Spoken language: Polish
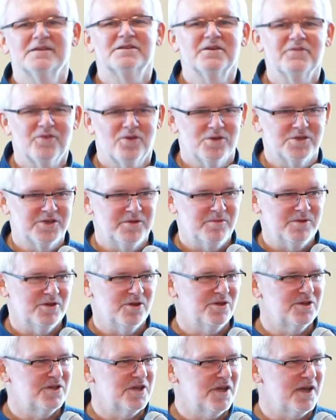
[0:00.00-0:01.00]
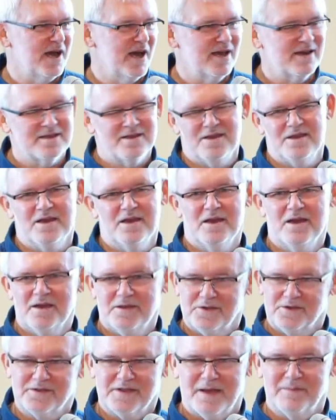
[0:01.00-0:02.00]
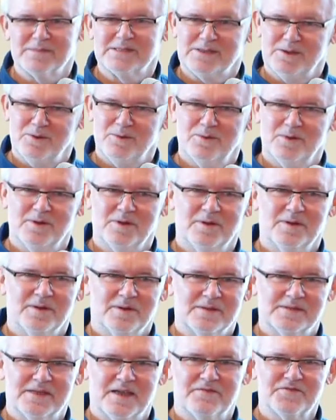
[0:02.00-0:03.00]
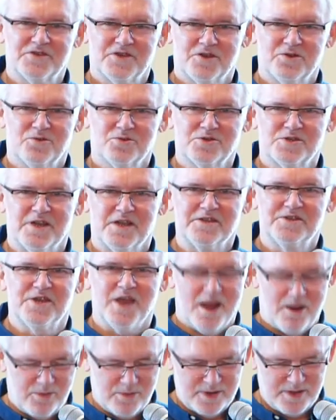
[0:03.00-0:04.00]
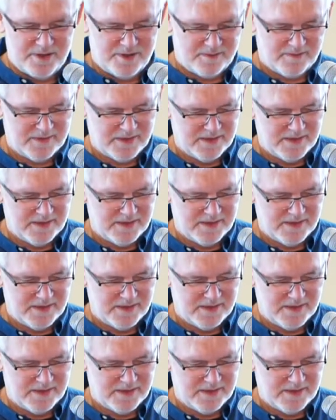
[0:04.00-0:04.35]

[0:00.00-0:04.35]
Gdy wchodzimy do księgarni, to tam są zawsze różne działy,